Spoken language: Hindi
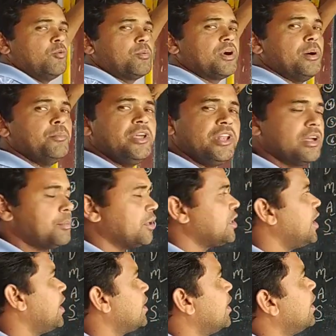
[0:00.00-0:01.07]
ऑफ का मीनिंग
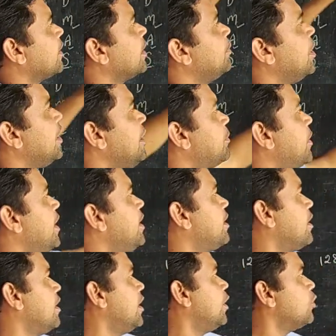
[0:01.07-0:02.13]
बताया था कि मल्टीप्लाई
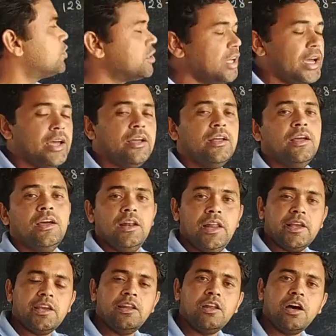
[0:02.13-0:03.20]
करना होता है
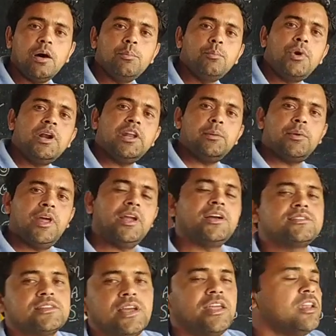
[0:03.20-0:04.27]
लेकिन हम मल्टीप्लाई
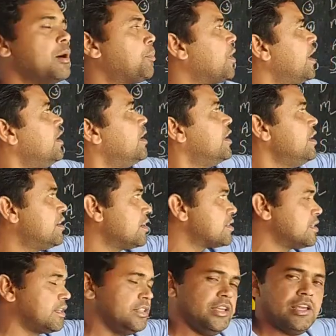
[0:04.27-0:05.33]
का साइन अप्लाई नहीं कर
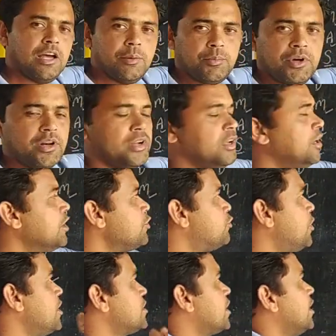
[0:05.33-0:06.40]
सकते यहां पर
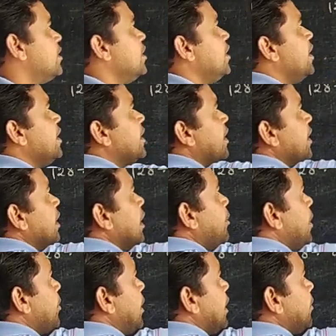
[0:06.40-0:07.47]
स्टूडेंट्स गलती नहीं करनी
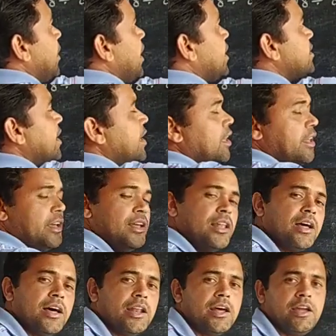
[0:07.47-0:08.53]
हमने मल्टीप्लाई का साइन नहीं
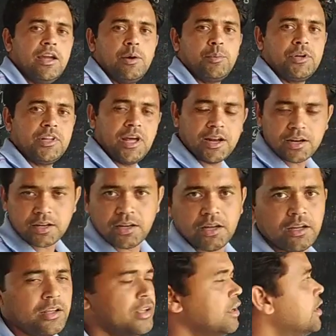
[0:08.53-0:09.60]
लगाना है यहां पर ध्यान
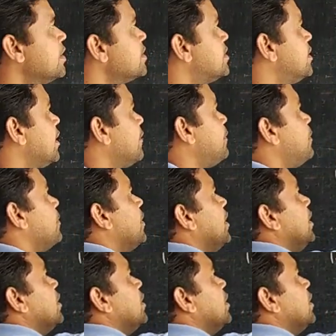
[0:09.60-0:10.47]
रखना सिर्फ